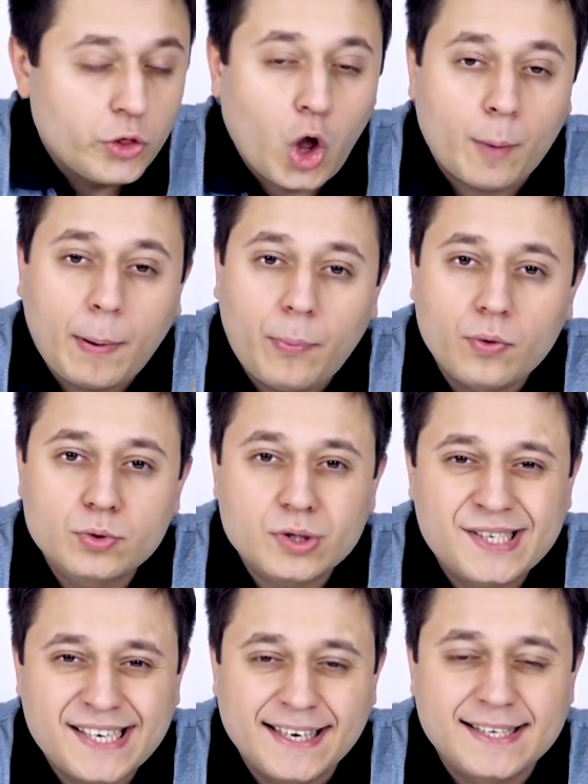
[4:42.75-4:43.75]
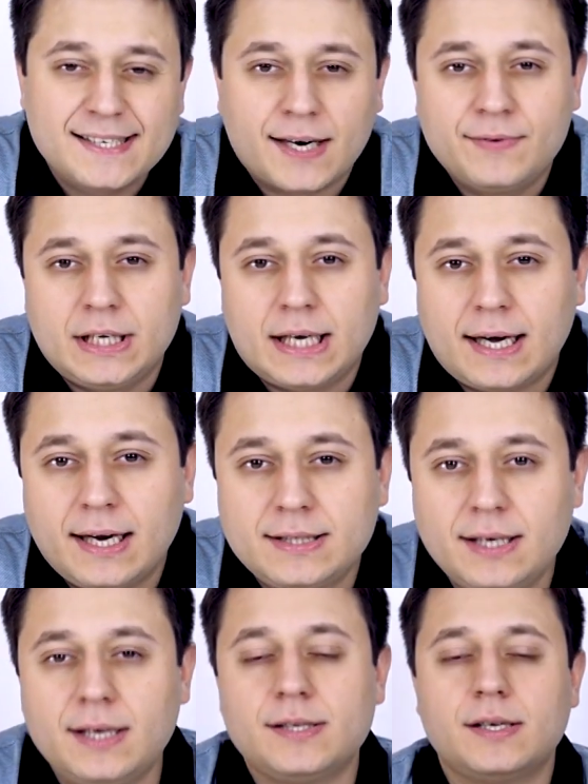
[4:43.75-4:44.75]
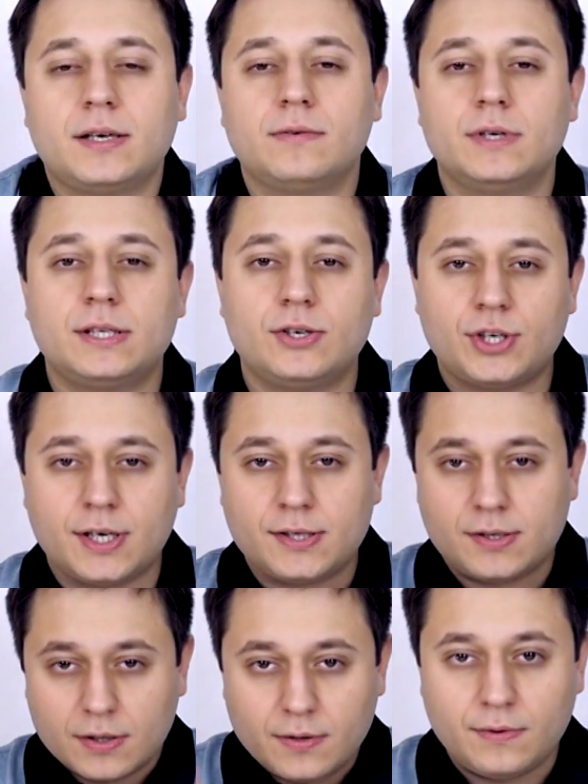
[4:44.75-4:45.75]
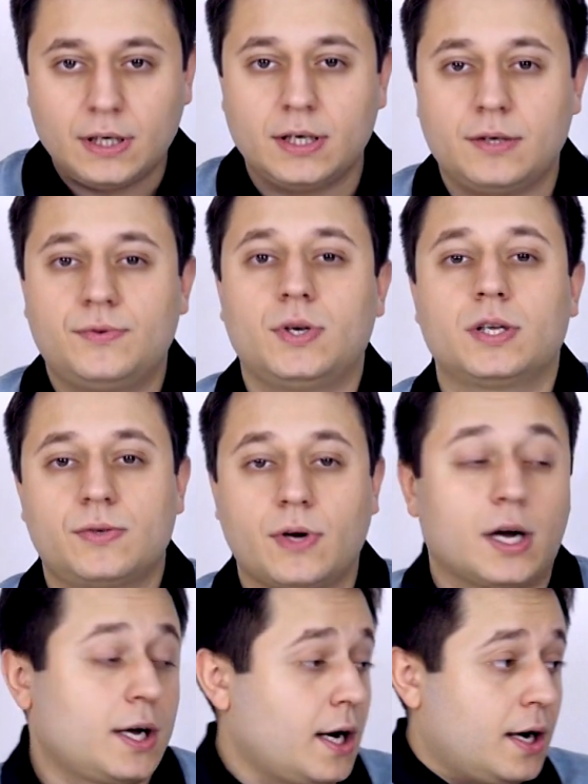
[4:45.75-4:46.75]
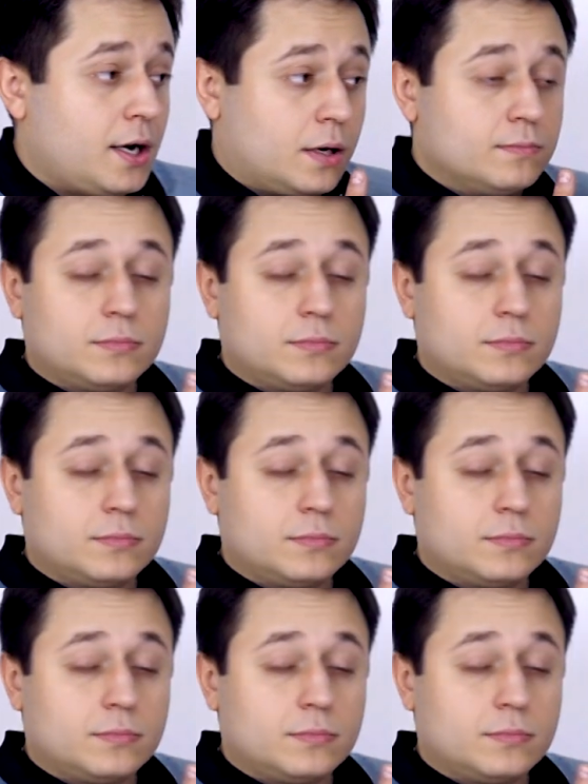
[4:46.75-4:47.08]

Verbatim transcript: Ну а по поводу цены сравнение характеристик. Вы сейчас э, видите все на своих экранах.